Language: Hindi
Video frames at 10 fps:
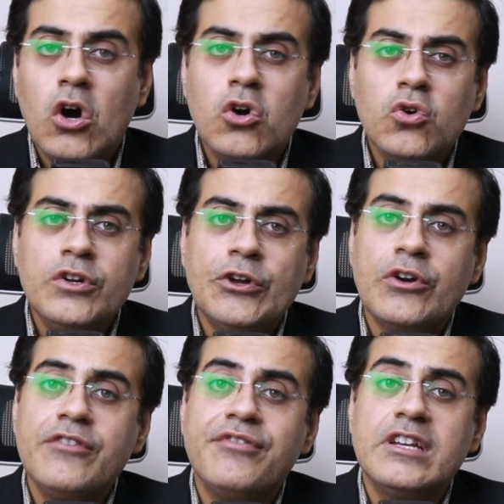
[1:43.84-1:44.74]
और कोई ना
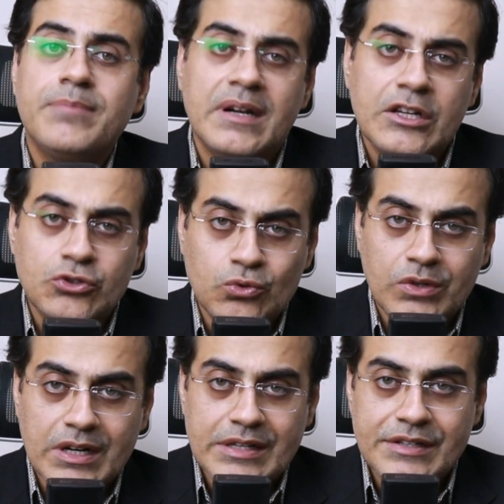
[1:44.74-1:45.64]
कोई व्रत पढ़ना शुरू
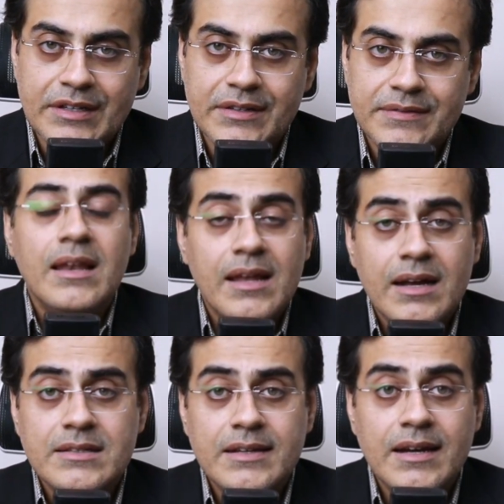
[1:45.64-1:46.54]
कर दीजिए अल्लाह
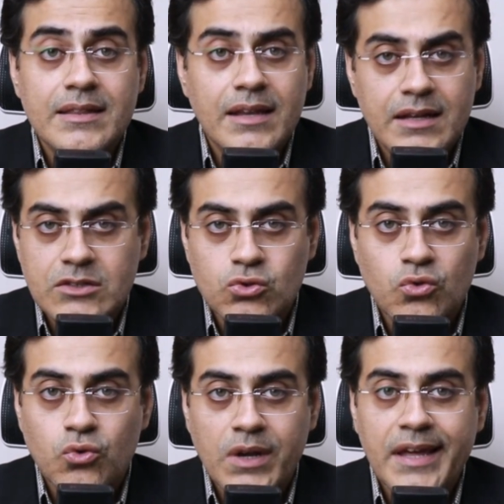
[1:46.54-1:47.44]
का जिक्र दिल का
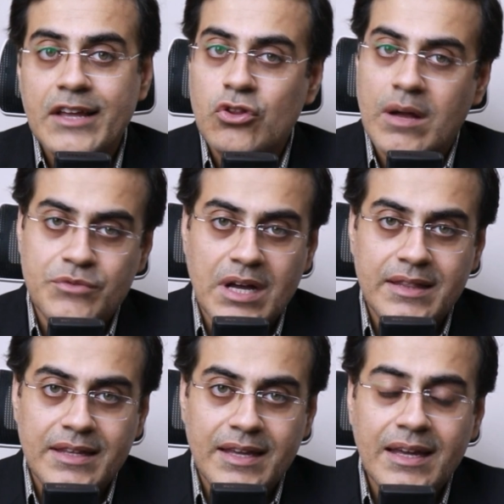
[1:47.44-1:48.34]
सुकून है ये तो आप
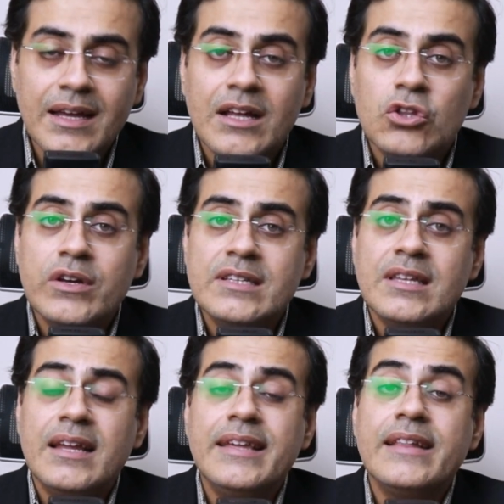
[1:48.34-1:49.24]
जानते हैं तो इस
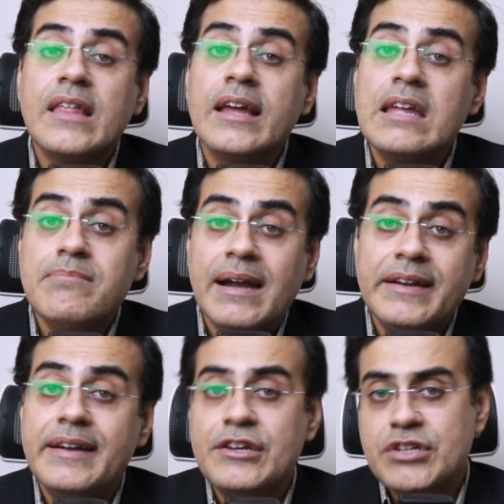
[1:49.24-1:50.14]
तरह एक तरह की
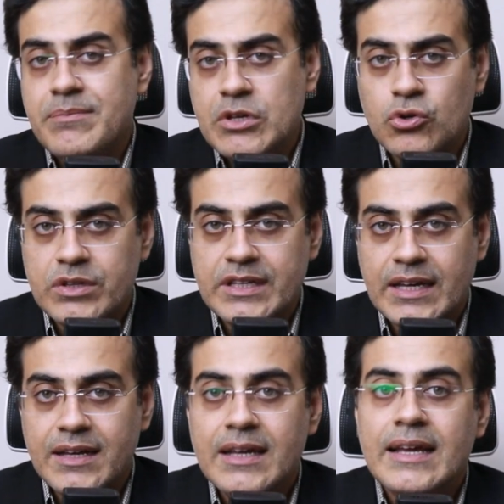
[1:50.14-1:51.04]
मेडिटेशन भी होती
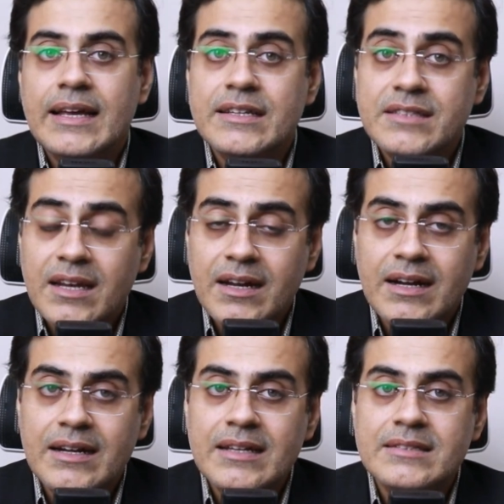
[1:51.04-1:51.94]
है इस तरह
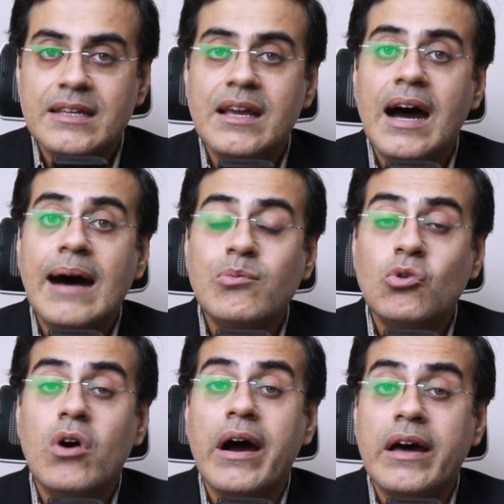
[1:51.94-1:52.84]
करने से
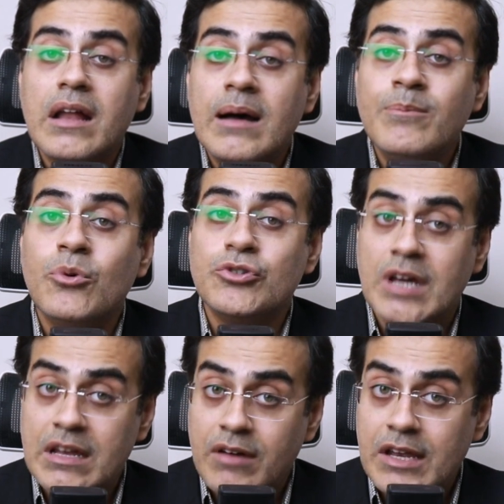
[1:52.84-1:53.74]
आपको आराम
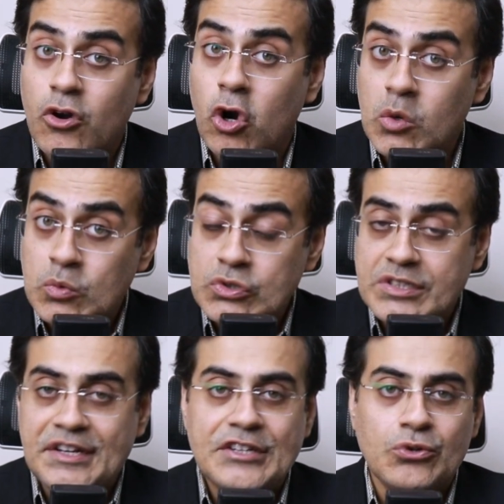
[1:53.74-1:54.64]
पहुँचाने वाले हॉर्मोन हार्मोन्स
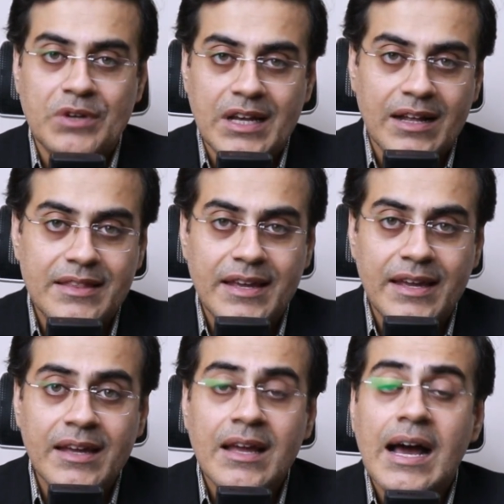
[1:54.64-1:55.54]
रिलीज होने लगते
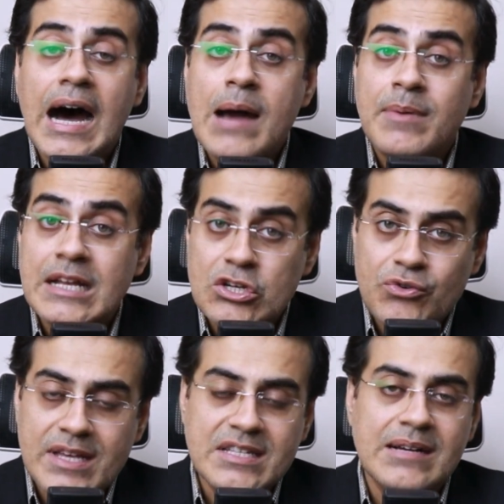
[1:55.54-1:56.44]
हैं आपका
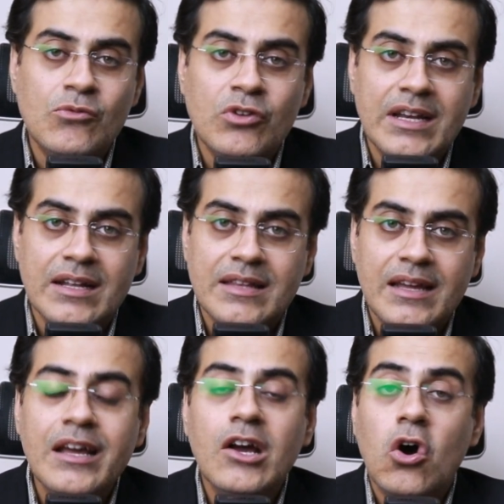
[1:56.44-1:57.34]
स्ट्रेस कम होने लगता
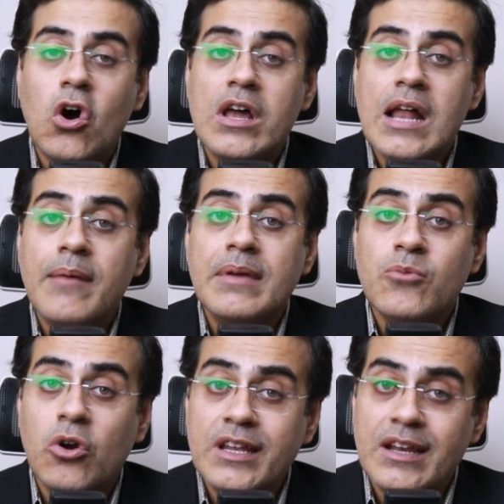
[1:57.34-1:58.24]
है और आपकी
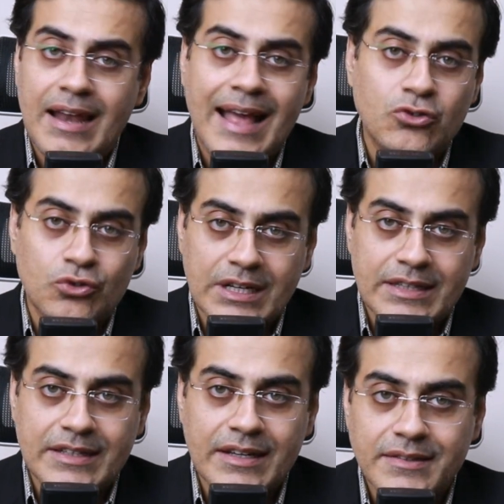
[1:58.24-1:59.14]
बॉडी रिलैक्स हो
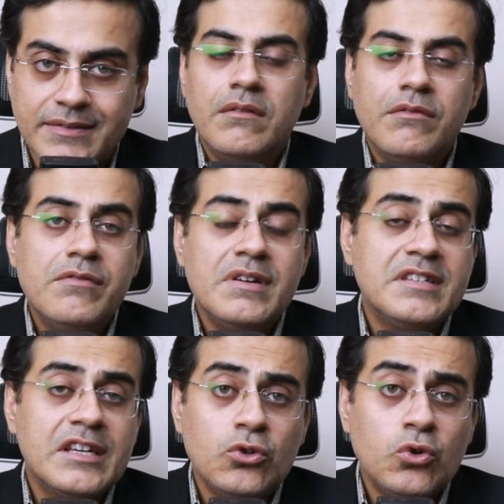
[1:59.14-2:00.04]
जाती है वीवर्स
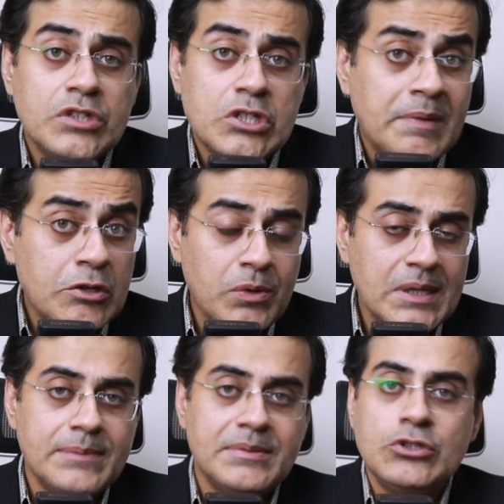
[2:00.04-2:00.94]
ये तो कुछ स्पिरिचुअल
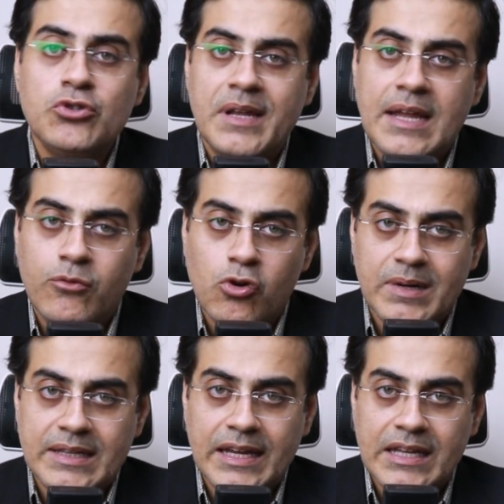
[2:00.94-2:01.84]
टिप्स थी जो मैंने आपको
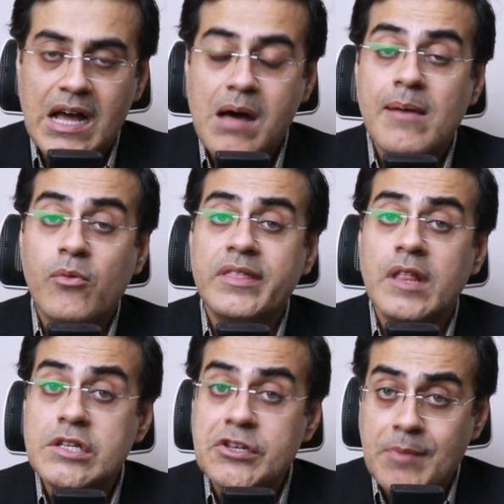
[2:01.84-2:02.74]
बताई अब आपको एक
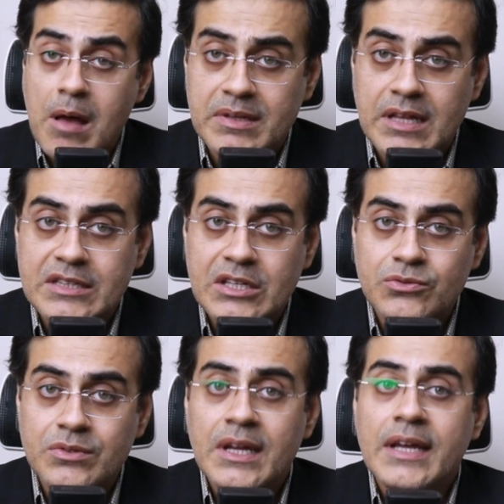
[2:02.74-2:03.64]
दिलचस्प बताता
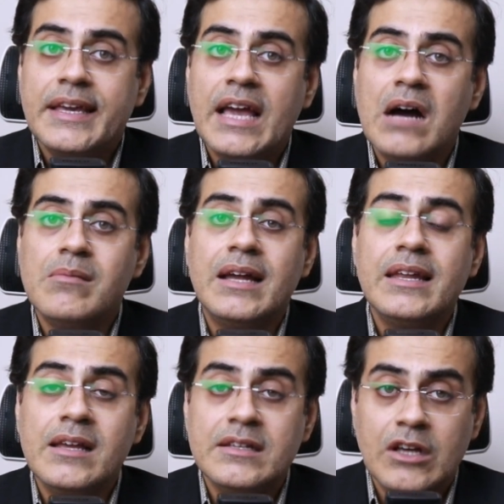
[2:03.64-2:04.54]
हूँ कि
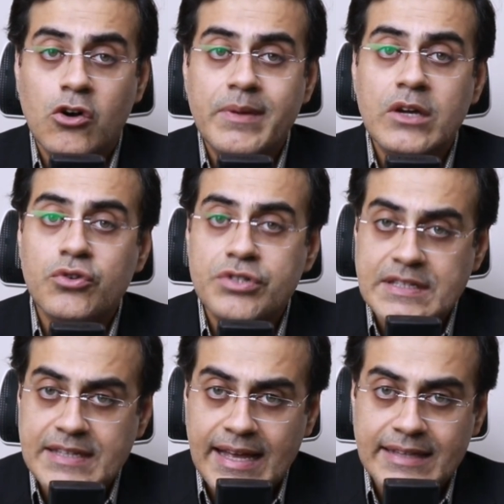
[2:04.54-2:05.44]
हमारी गज़ाओं में कुछ
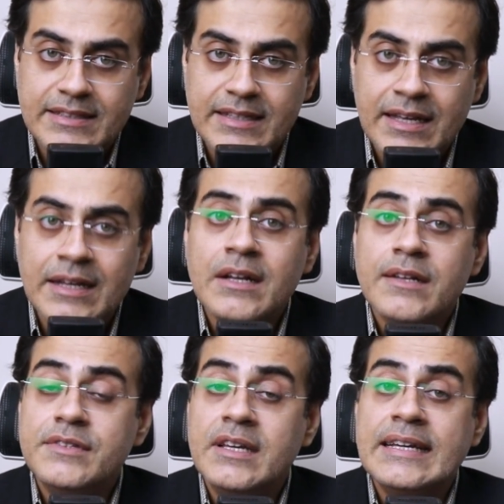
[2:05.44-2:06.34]
चीज़ें ऐसी हैं
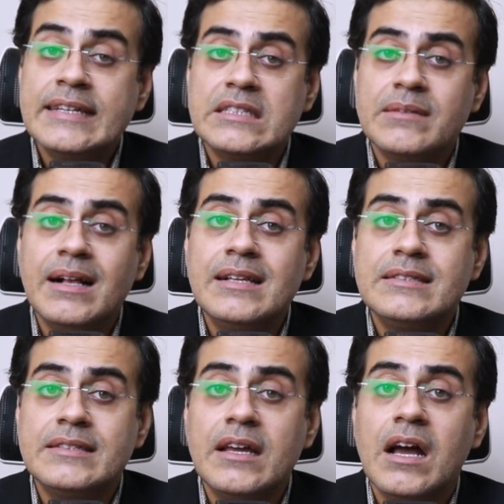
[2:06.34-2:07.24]
जिनके इस्तेमाल
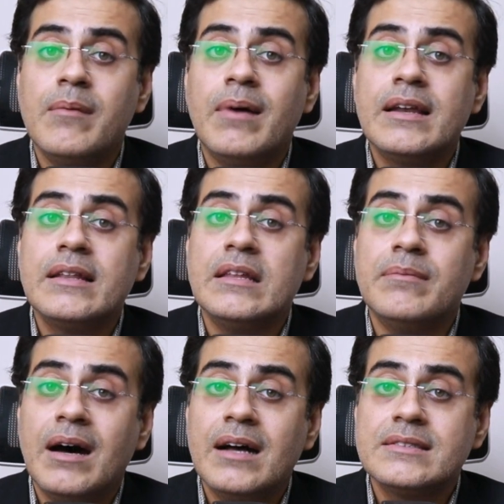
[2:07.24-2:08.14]
से हमारे
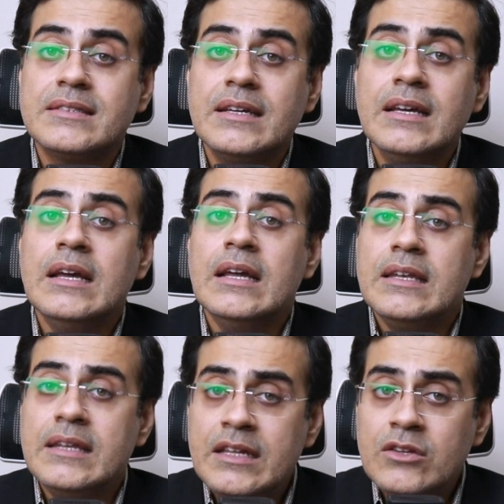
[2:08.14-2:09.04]
दिमाग से
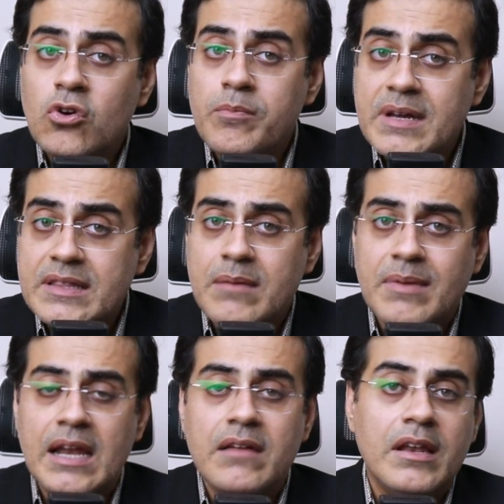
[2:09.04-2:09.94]
नींद को बेहतर
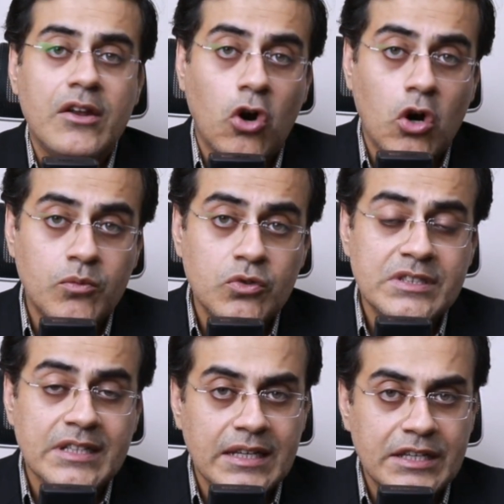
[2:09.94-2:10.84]
बनाने वाले
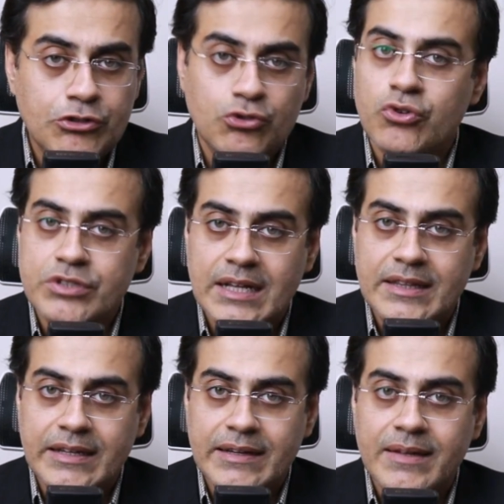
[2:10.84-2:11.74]
हॉर्मोन्स निकलने शुरू हो
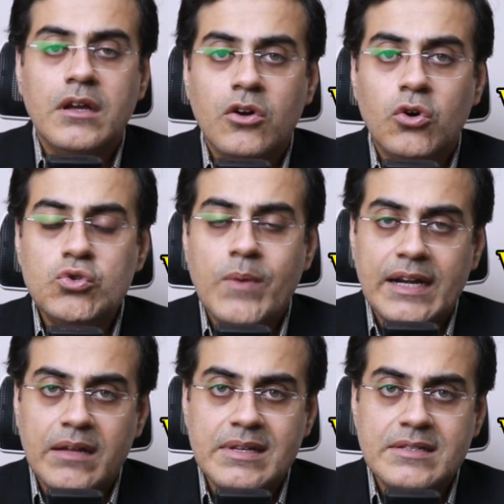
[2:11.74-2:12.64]
जाते हैं कुछ
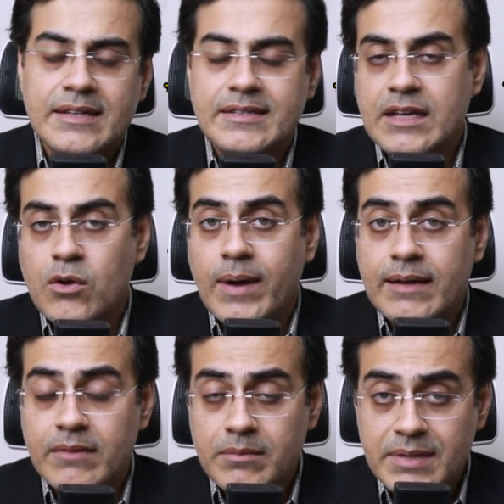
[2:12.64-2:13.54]
वाइटामिन जैसे कि
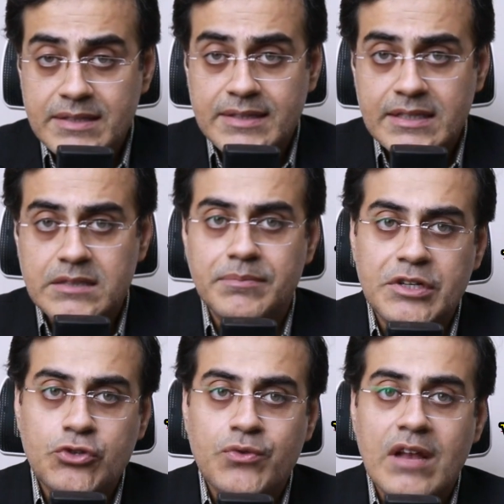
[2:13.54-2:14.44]
वाइटामिन बी सिक्स
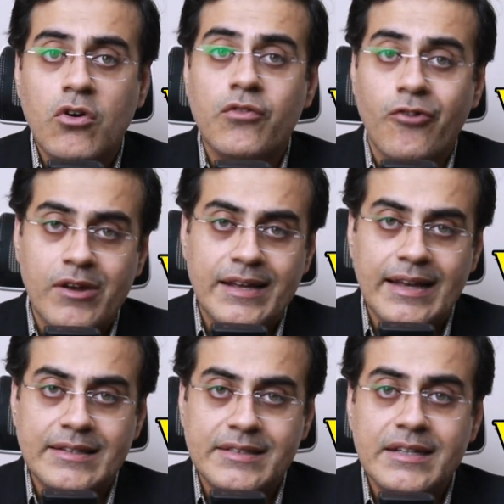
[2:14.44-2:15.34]
बी ट्वेल्व और फॉलिक
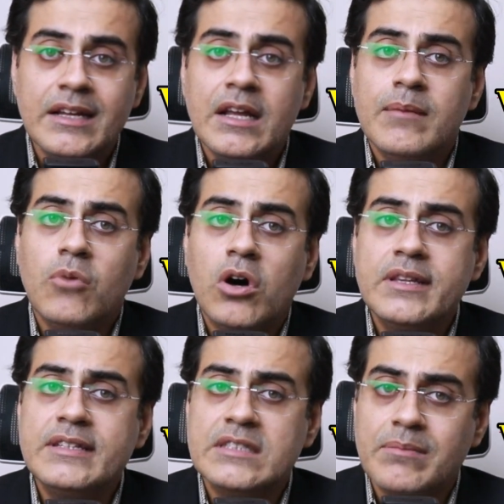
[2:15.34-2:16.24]
एसिड बहुत
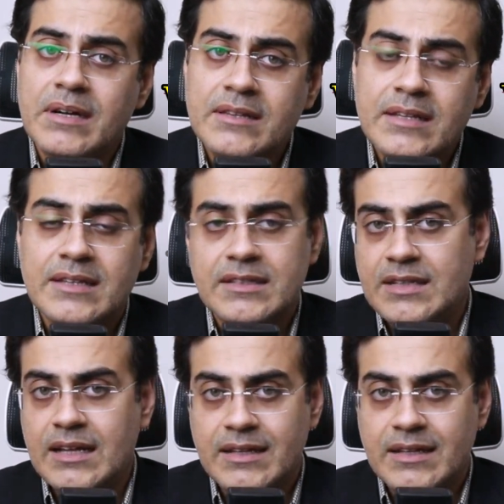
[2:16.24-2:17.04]
ही ज़बरदस्त असरात